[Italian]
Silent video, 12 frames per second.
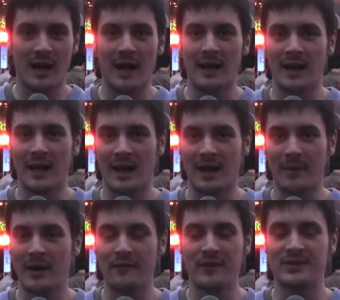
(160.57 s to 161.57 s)
alla
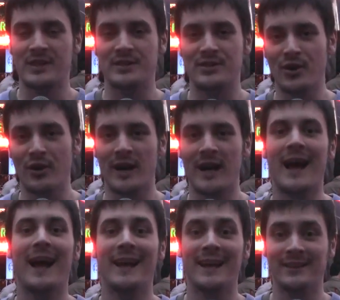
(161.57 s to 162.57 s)
manifestazione
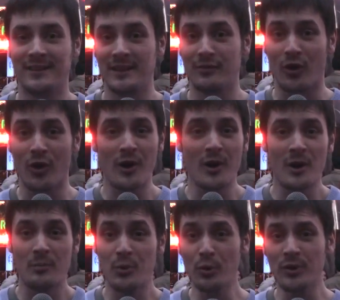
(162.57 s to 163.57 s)
all'attivo
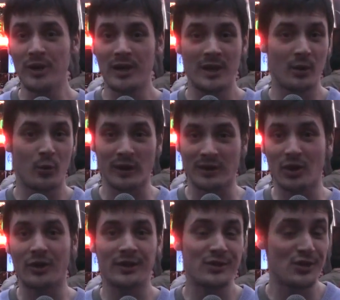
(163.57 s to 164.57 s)
più di
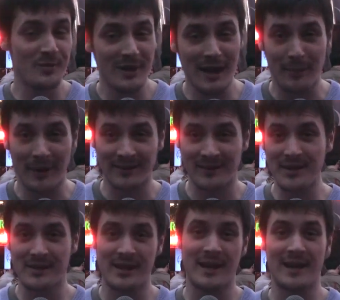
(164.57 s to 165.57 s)
14.000
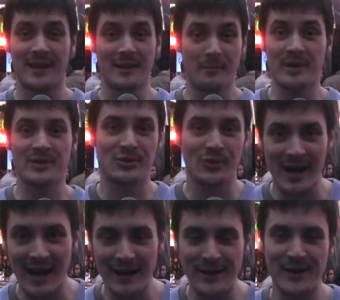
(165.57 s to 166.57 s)
partite
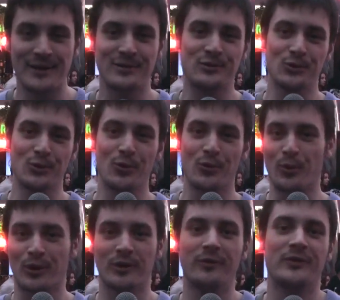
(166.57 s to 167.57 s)
personali su
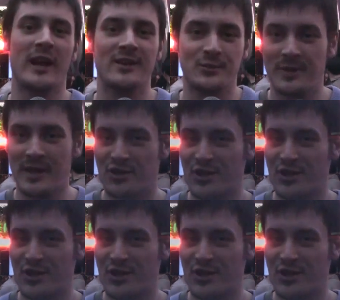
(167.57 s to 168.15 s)
World of Tanks, quindi è